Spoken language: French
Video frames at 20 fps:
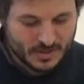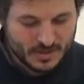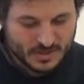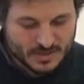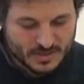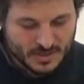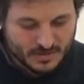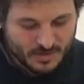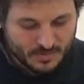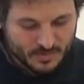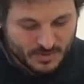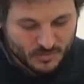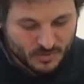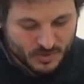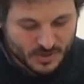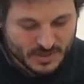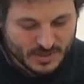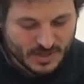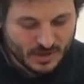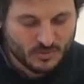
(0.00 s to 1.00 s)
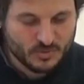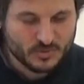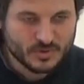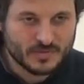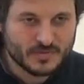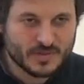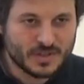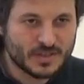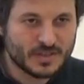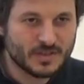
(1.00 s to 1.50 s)
Ça va m'évoquer sa
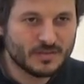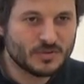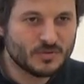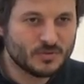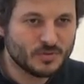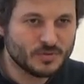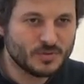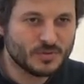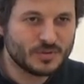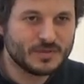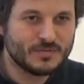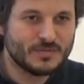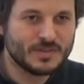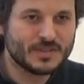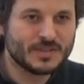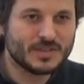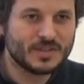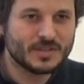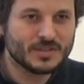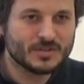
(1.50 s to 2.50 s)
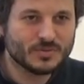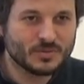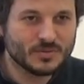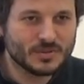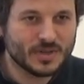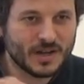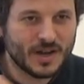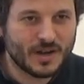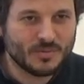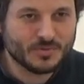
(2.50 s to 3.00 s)
conductivité, son
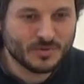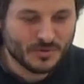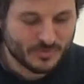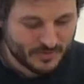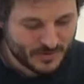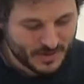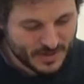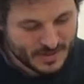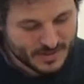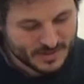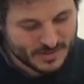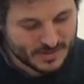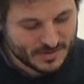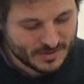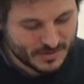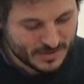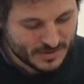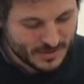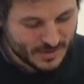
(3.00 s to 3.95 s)
diagramme de phase,